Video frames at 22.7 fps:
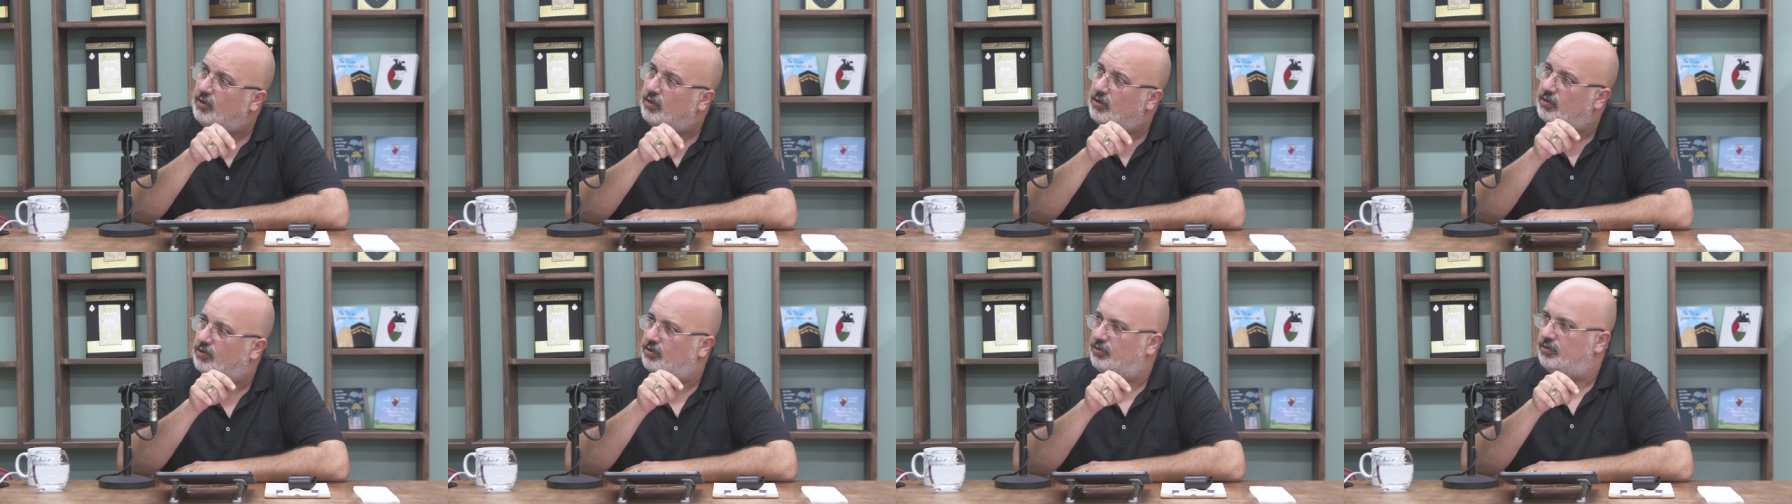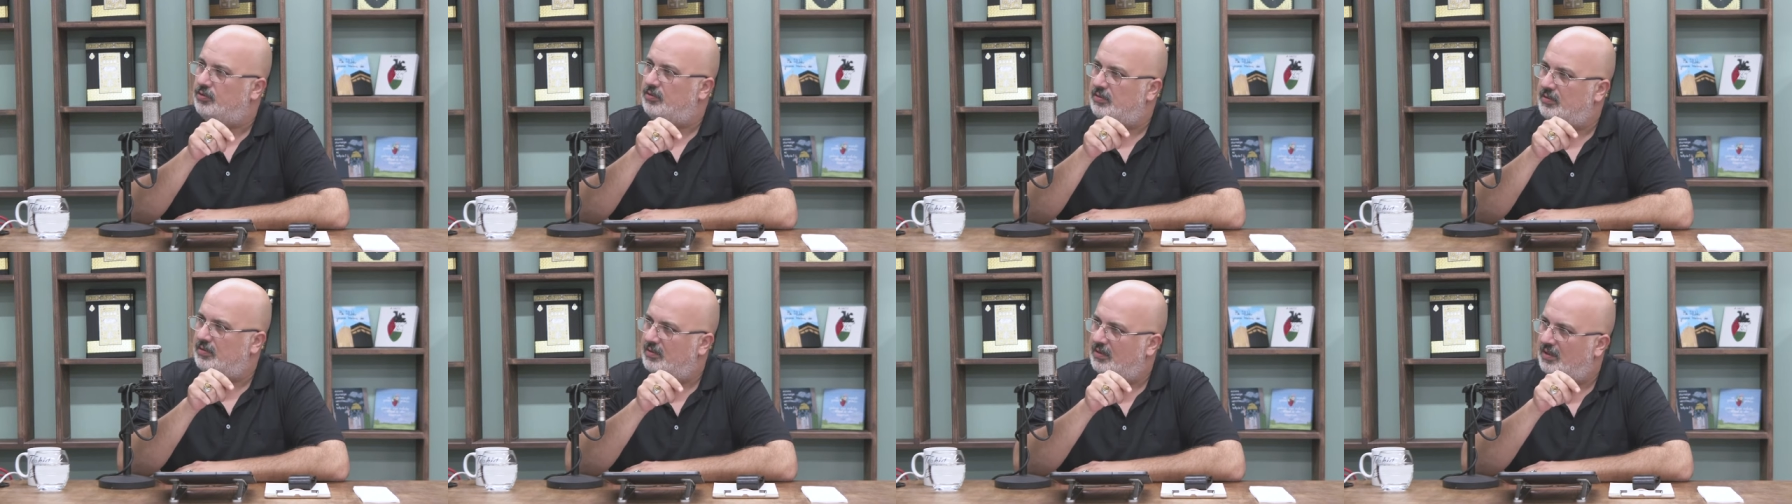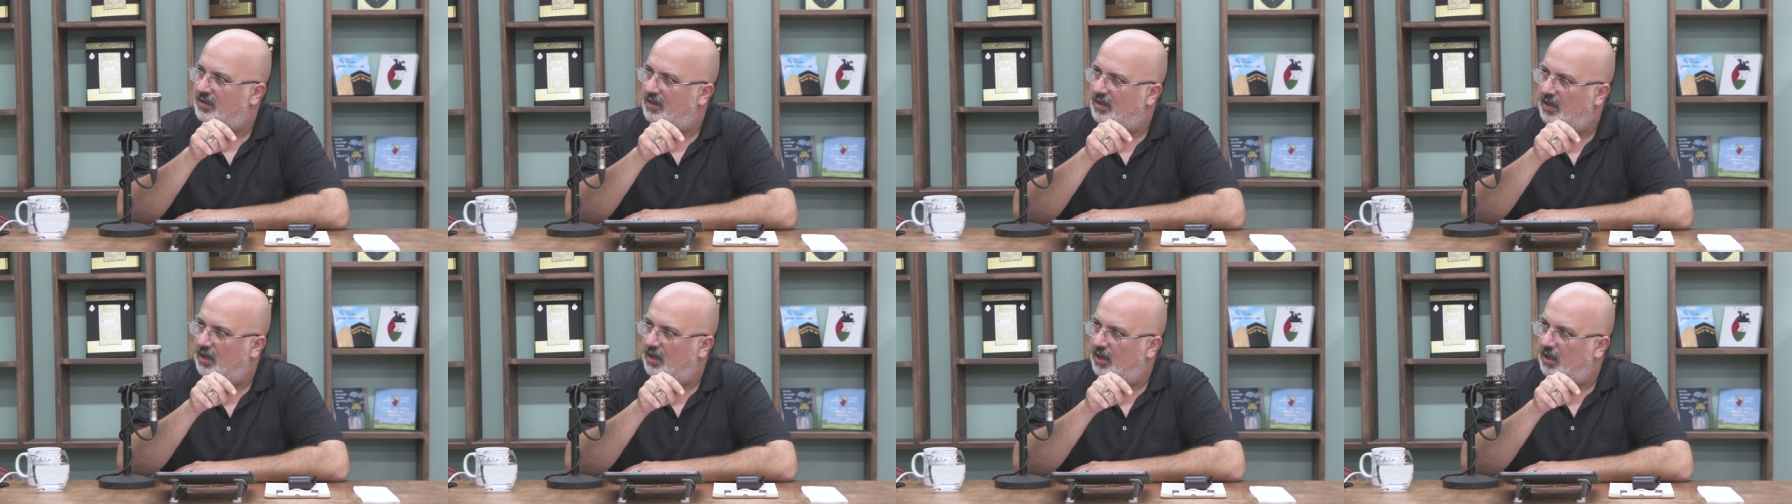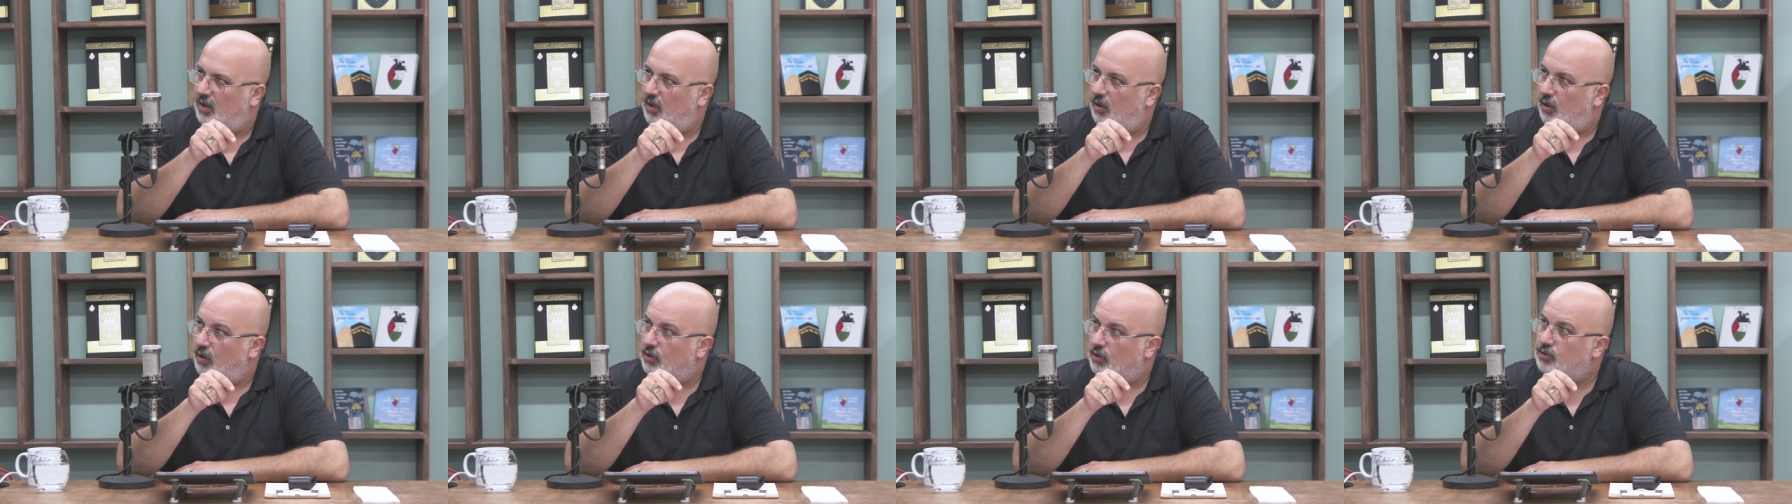görsün.
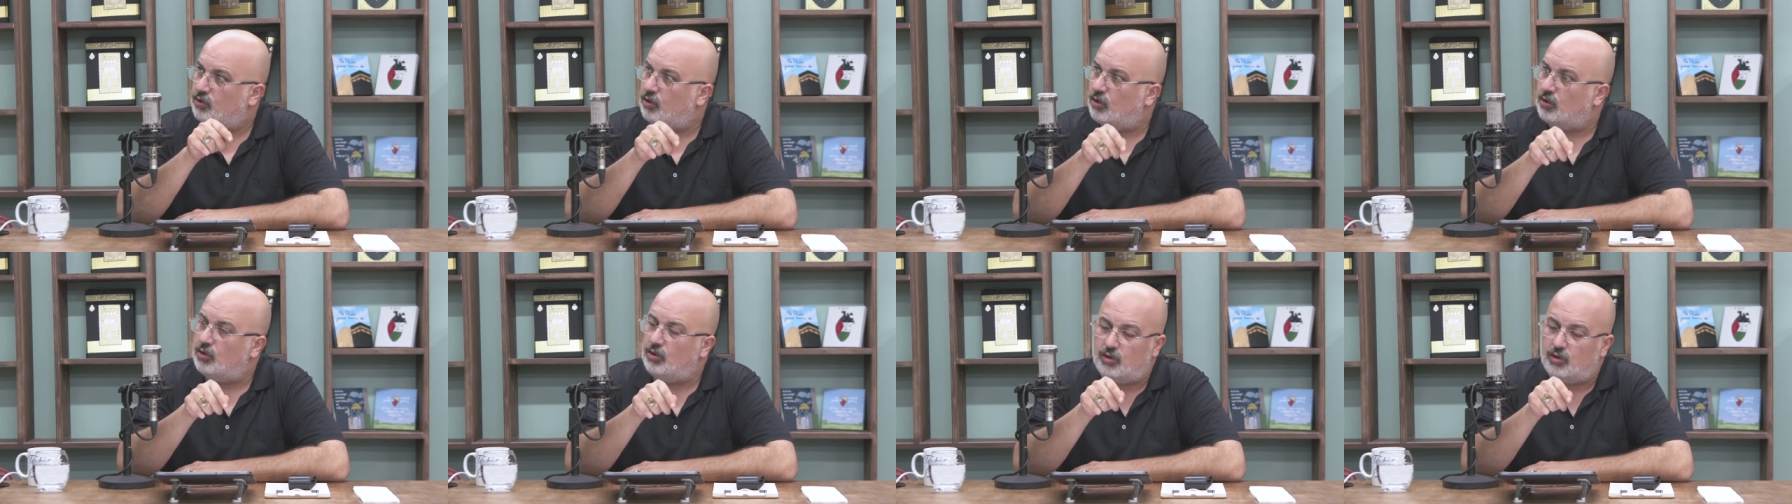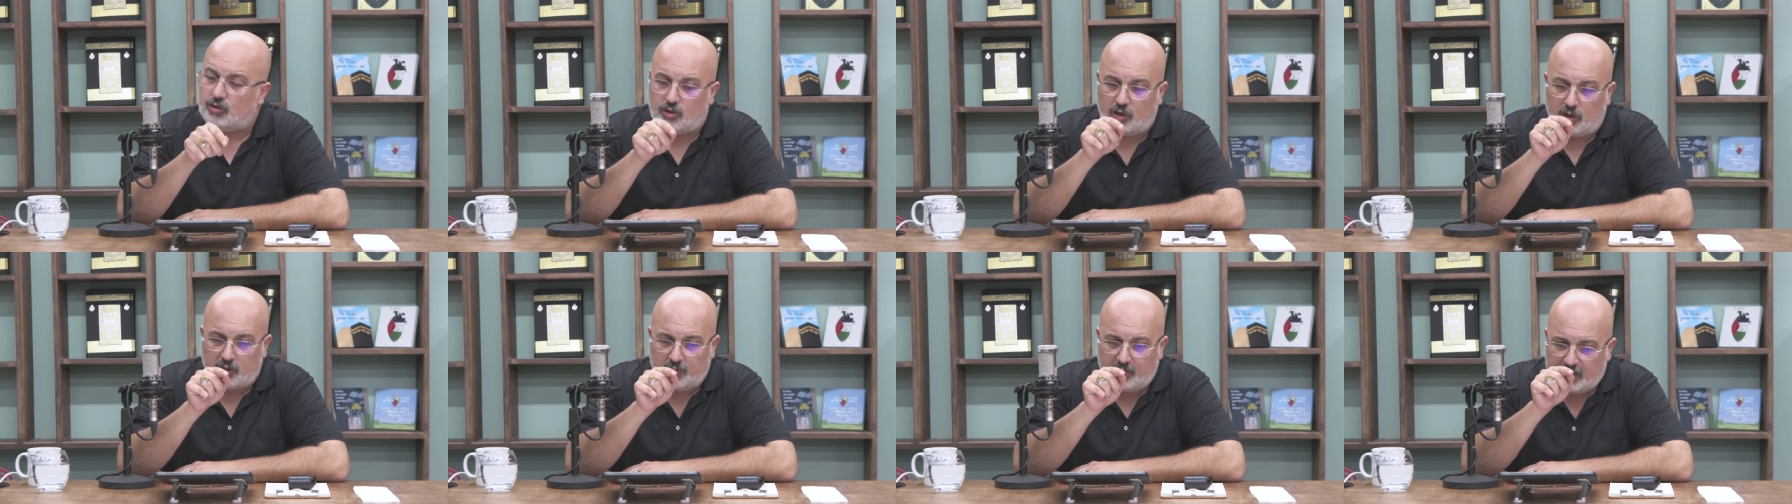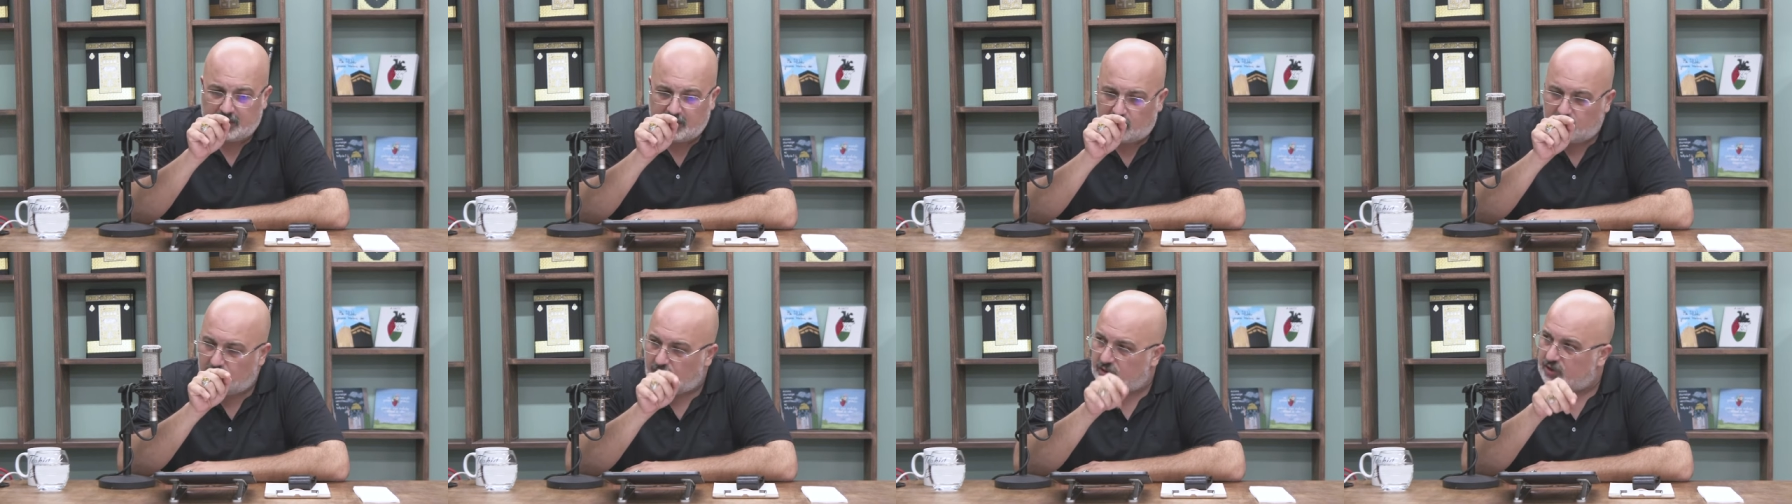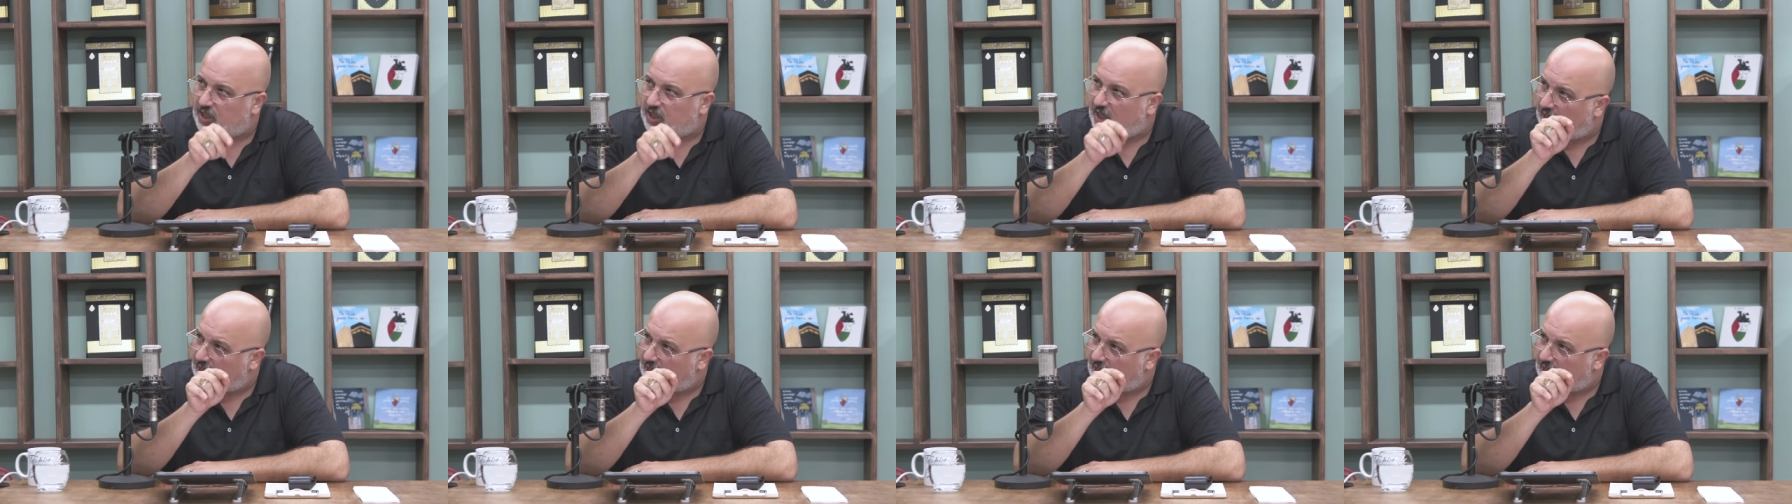O soruyu sormadan önce